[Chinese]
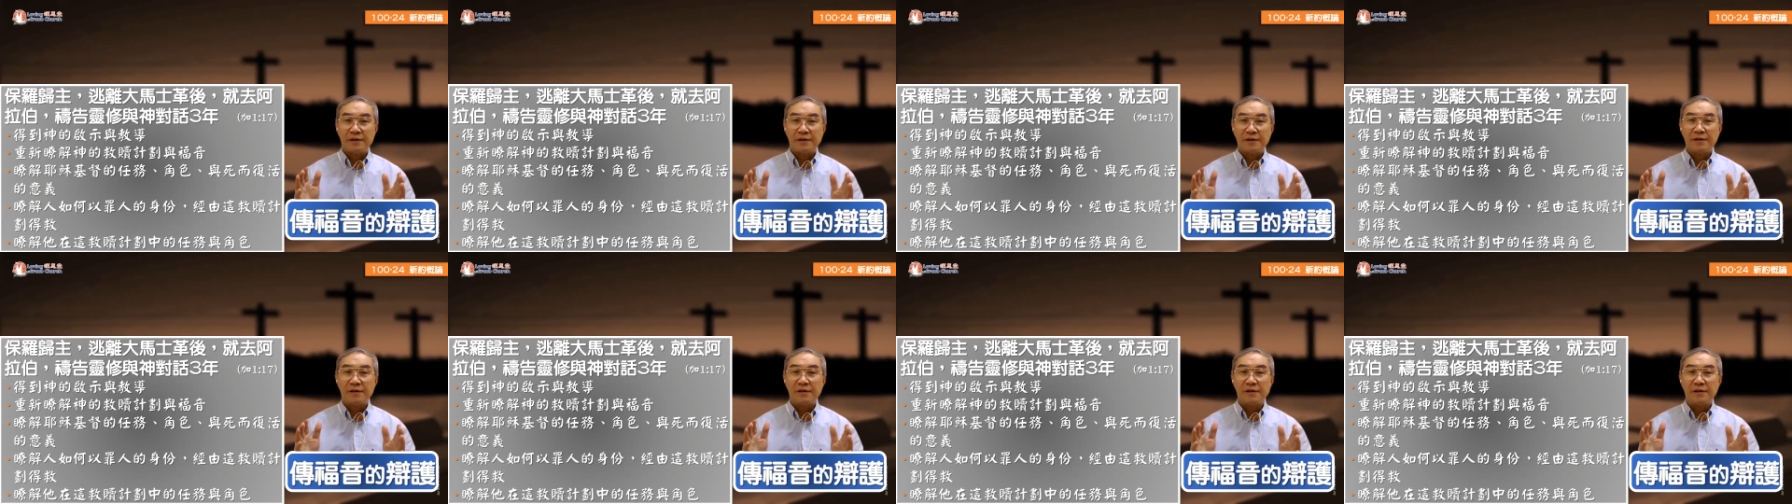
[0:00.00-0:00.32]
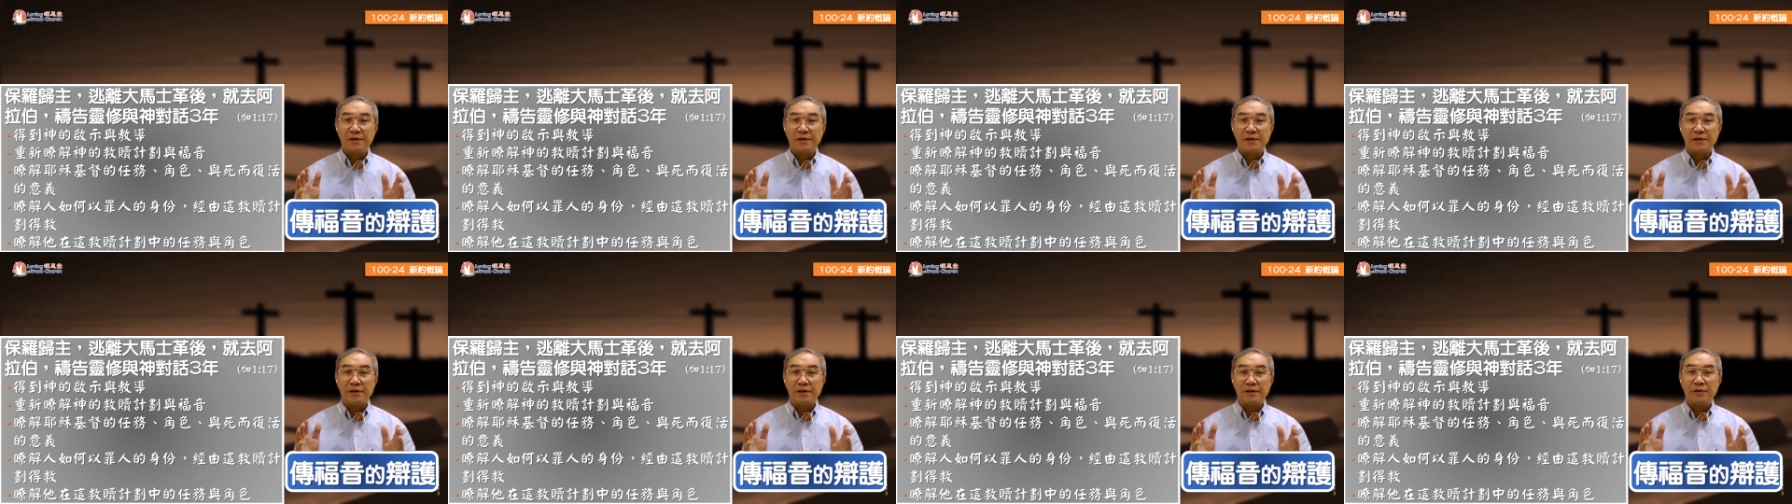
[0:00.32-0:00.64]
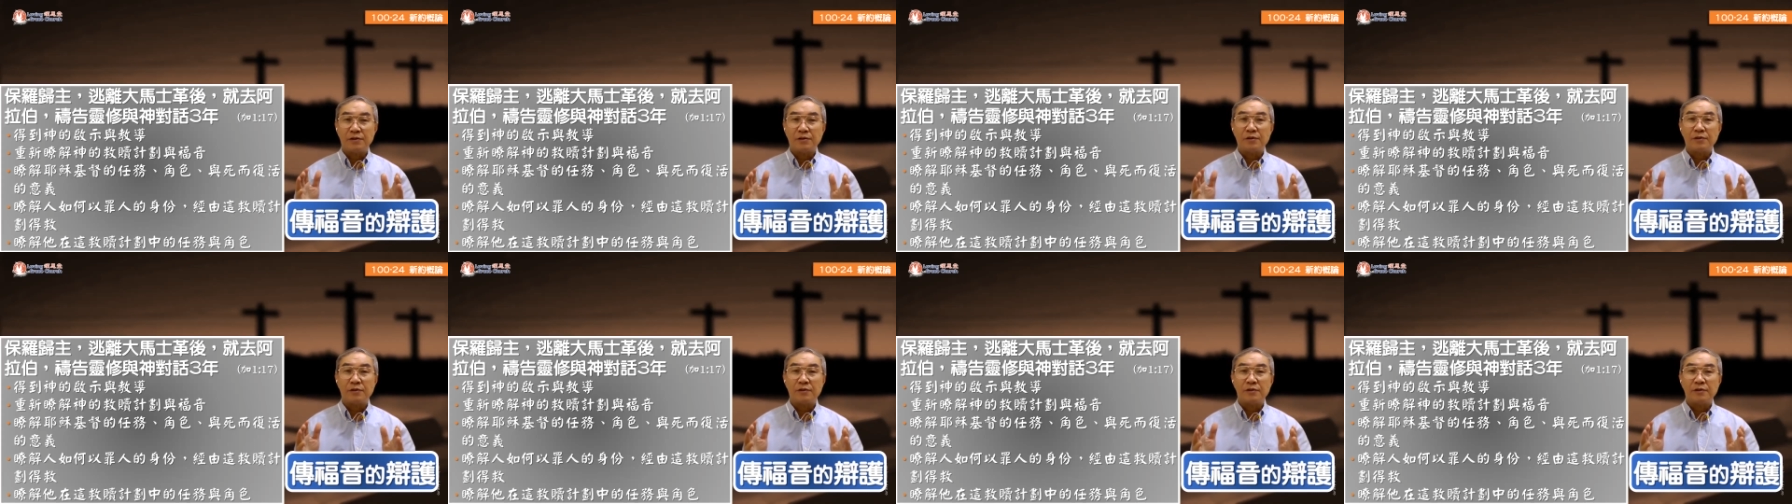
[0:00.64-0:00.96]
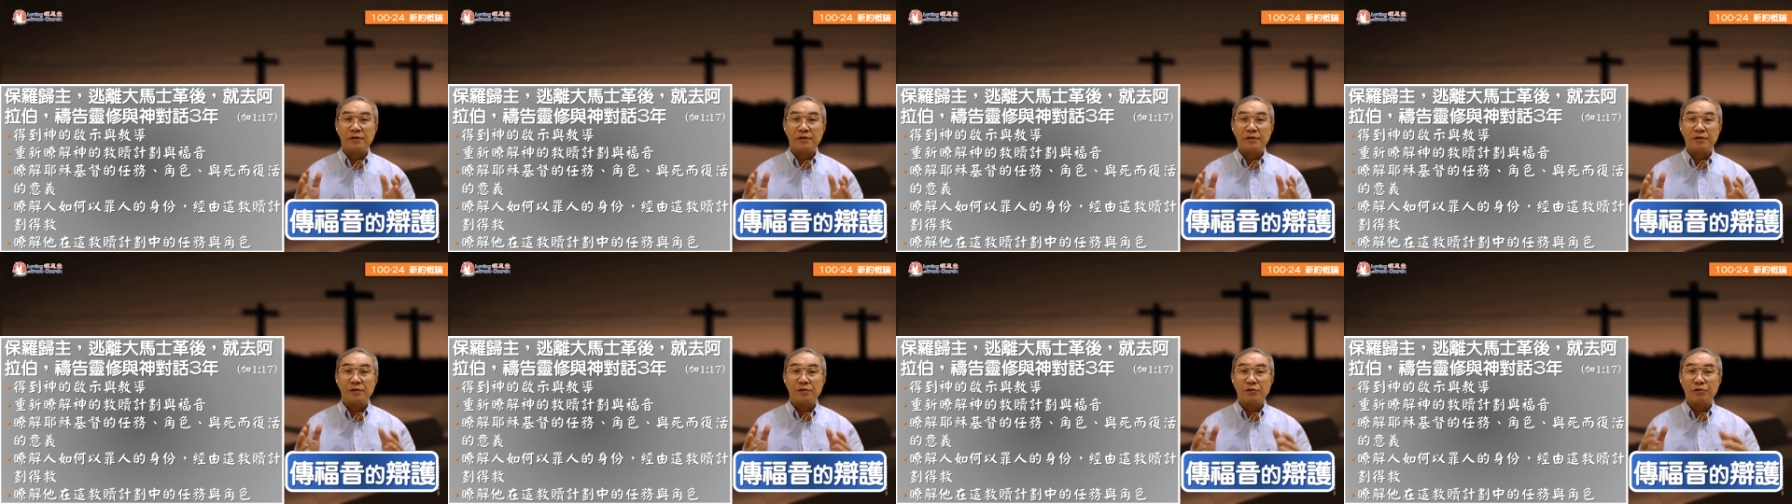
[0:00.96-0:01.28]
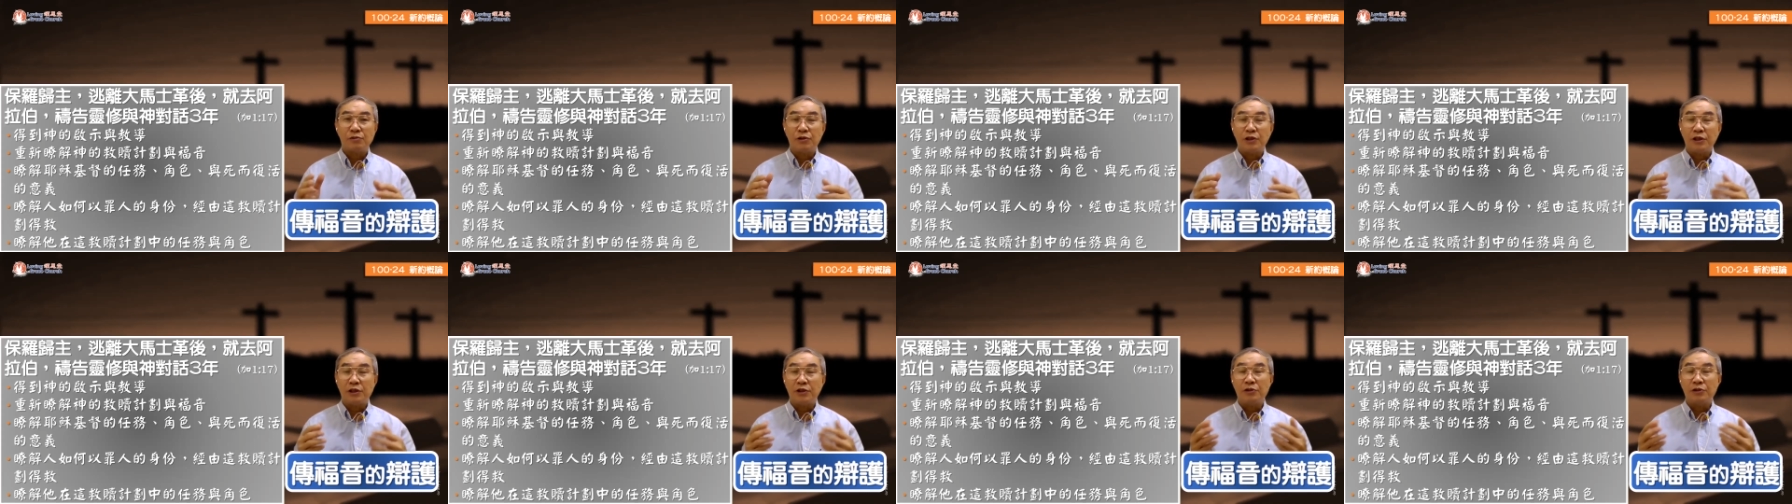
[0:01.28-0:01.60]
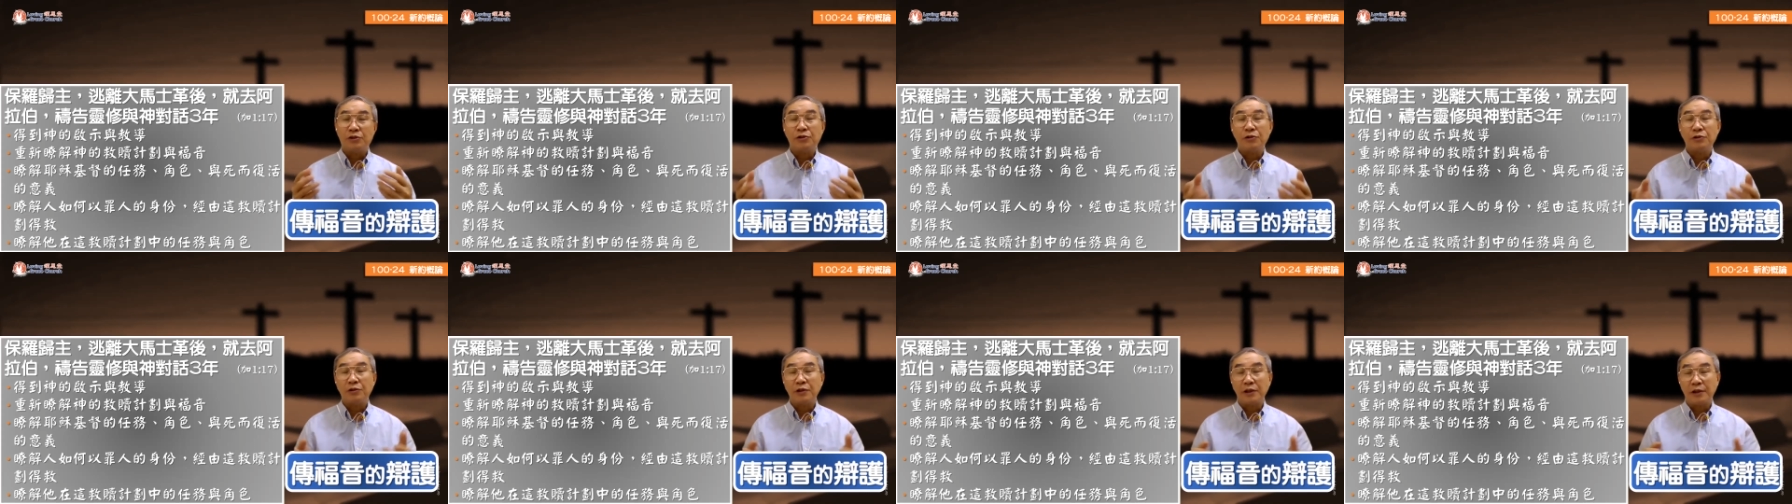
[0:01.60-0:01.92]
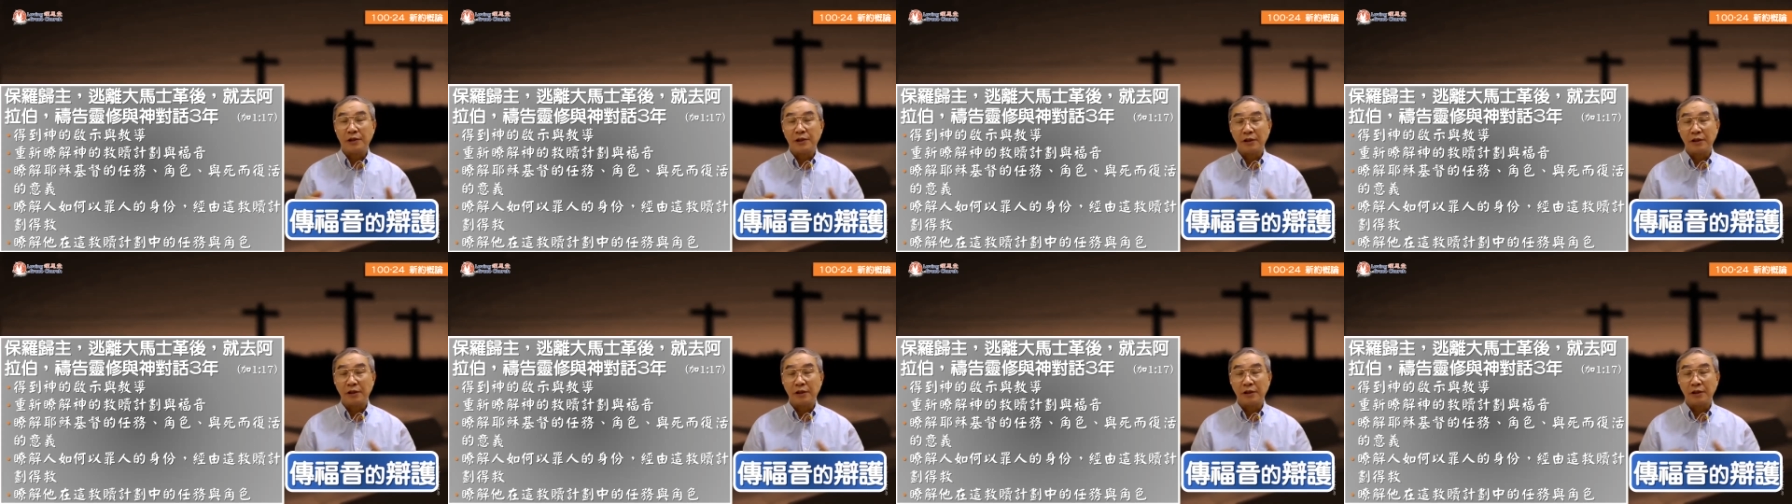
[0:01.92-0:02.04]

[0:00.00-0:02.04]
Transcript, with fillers: 自己，等于就是做灵修啊，